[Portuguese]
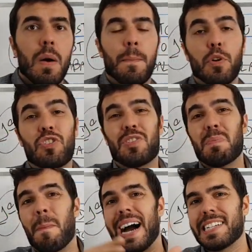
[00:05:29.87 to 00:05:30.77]

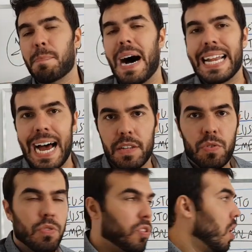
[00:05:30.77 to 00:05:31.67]
Produtos mais
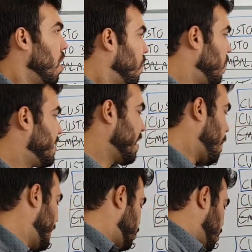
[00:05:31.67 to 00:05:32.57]
baratos, você
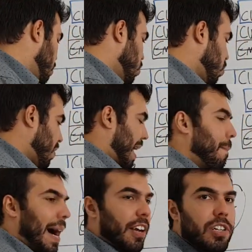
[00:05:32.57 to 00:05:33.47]
aumenta o seu lucro lá
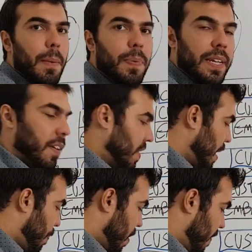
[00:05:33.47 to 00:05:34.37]
embaixo na planilha,
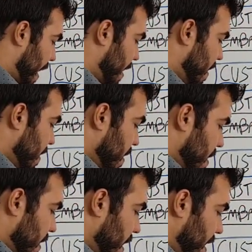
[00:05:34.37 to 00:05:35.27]
você põe, vai,
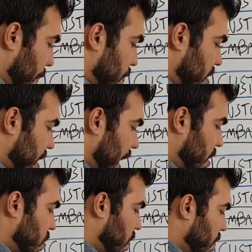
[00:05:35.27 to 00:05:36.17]

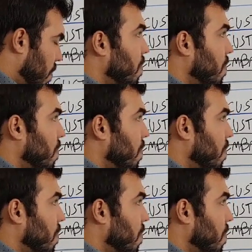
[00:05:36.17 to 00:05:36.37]
30%.